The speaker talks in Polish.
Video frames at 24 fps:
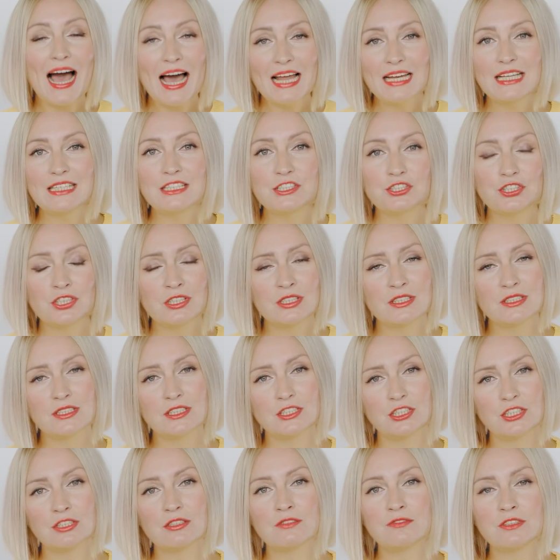Ale jeżeli
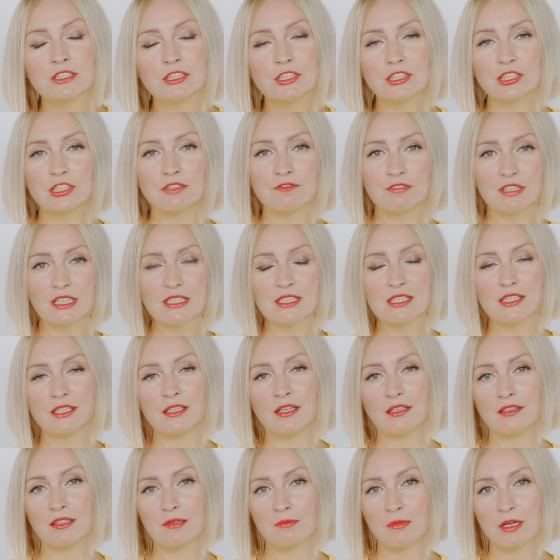chcecie dowiedzieć się więcej
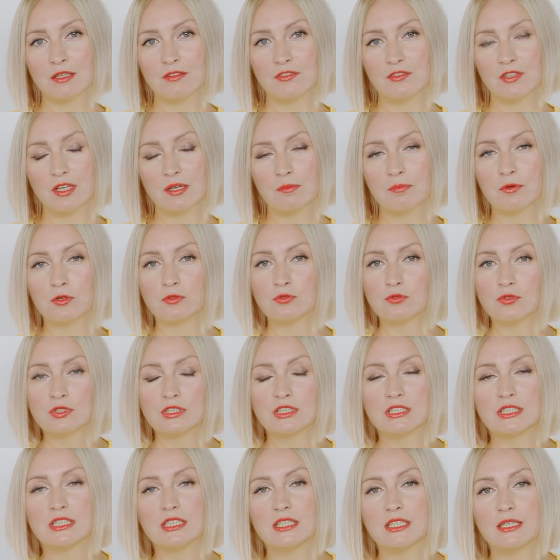na temat tej
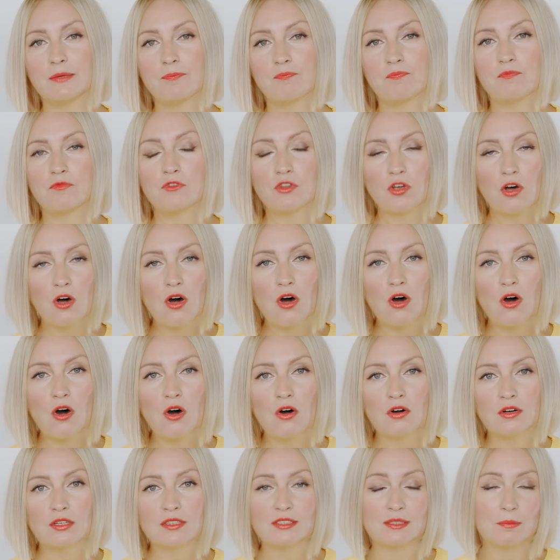produkcji,
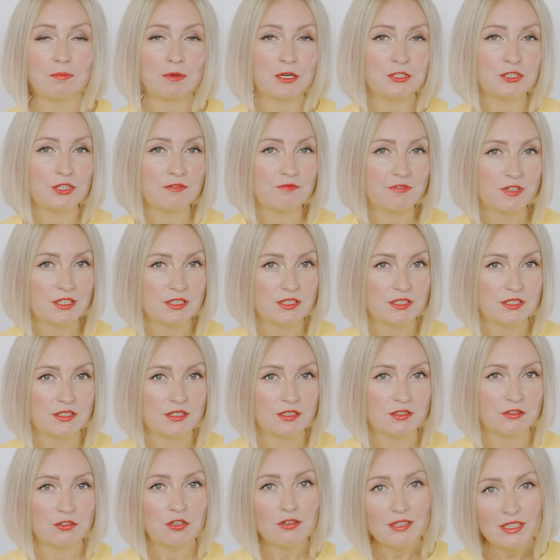to zapraszam Was
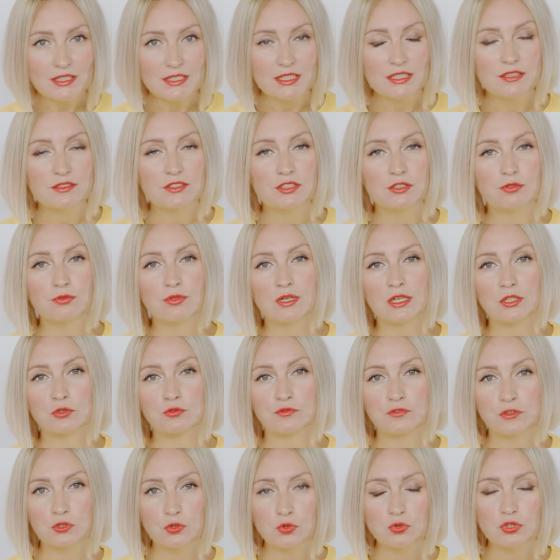do recenzji, która już
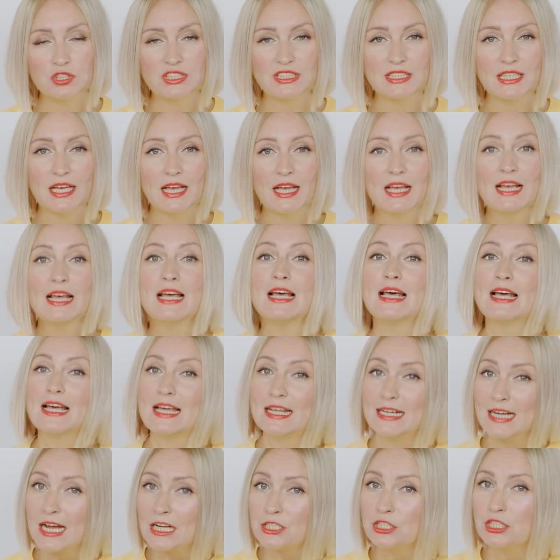wkrótce,
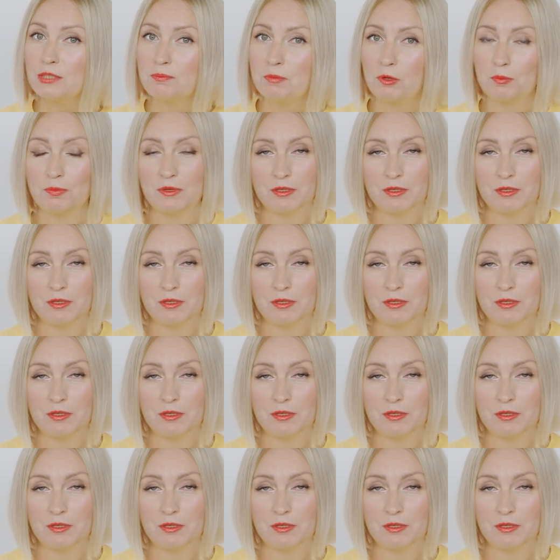raczej po